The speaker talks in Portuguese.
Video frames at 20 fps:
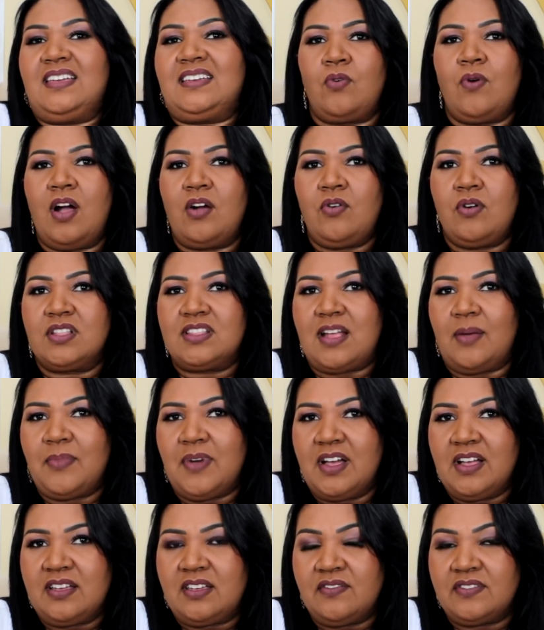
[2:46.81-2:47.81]
Com a conta
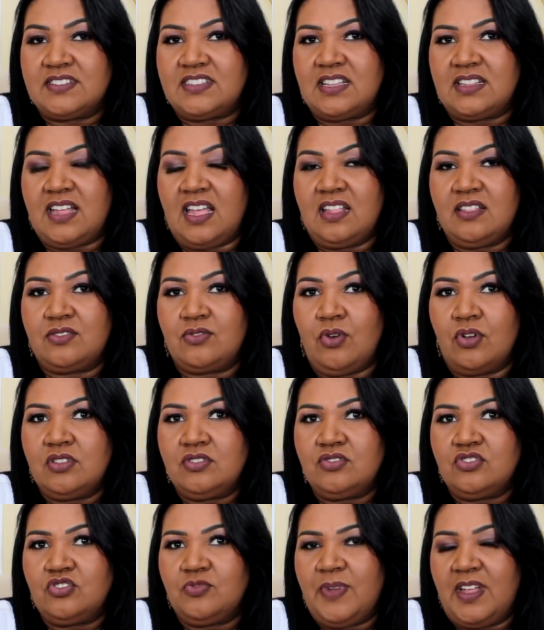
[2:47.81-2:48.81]
bank você tem
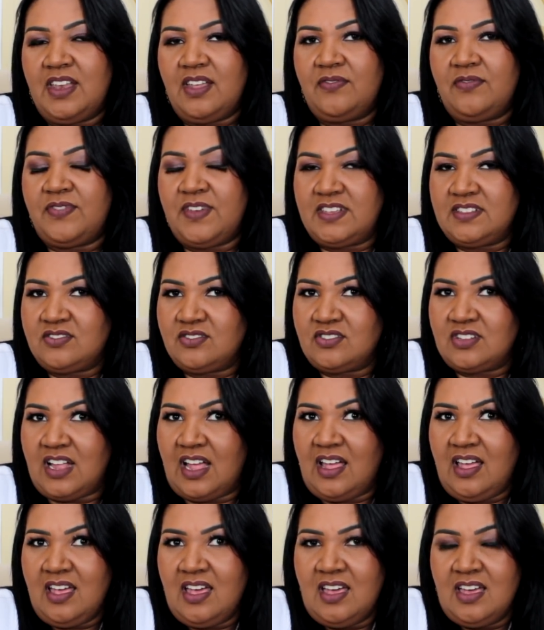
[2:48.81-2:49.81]
todos os benefícios,
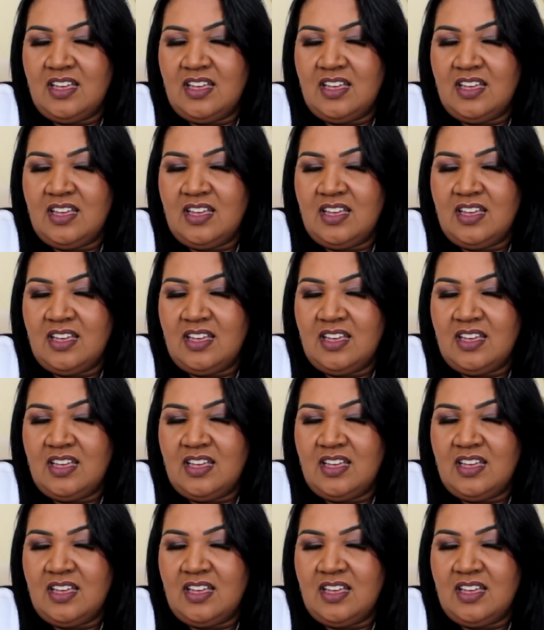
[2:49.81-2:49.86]
né?